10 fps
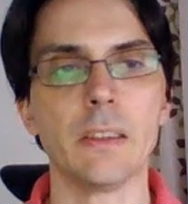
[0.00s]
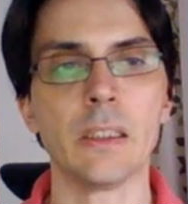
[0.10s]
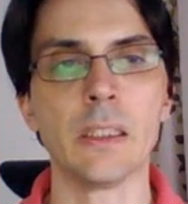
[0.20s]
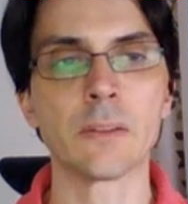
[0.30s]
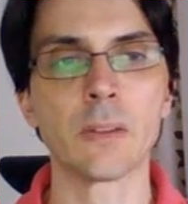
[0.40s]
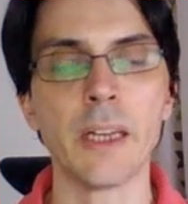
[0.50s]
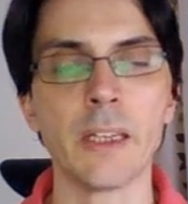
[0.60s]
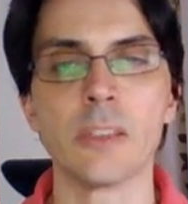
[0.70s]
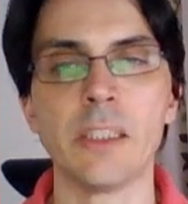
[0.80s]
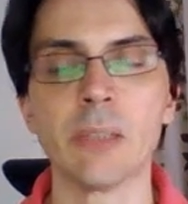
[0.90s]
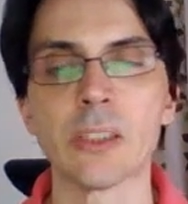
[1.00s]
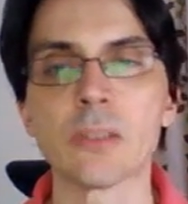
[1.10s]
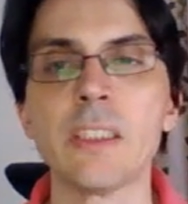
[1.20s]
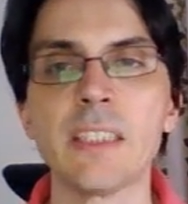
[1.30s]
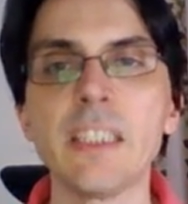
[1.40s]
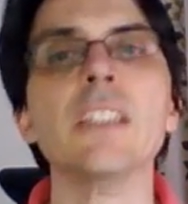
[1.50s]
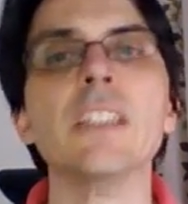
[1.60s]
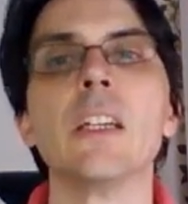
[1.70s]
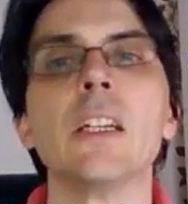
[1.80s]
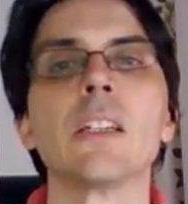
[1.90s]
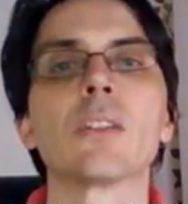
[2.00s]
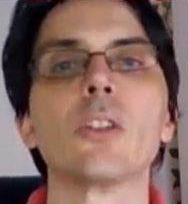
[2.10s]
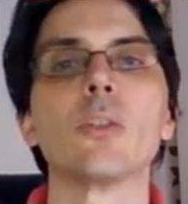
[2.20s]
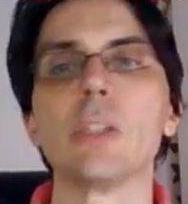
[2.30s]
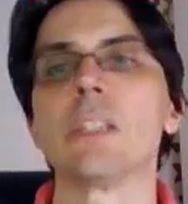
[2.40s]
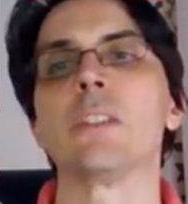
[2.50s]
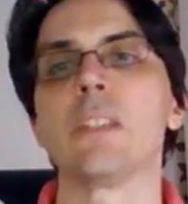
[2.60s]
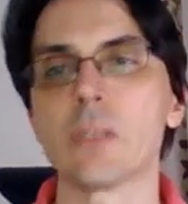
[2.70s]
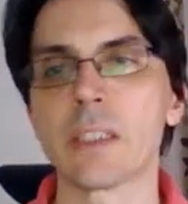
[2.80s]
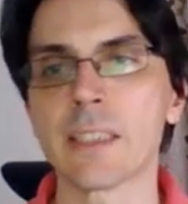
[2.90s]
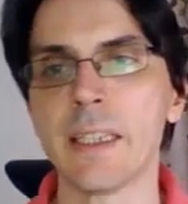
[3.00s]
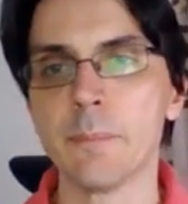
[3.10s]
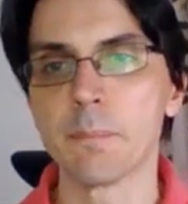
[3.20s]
えー、と早くなりますので、ぜひこれを覚えておいてください。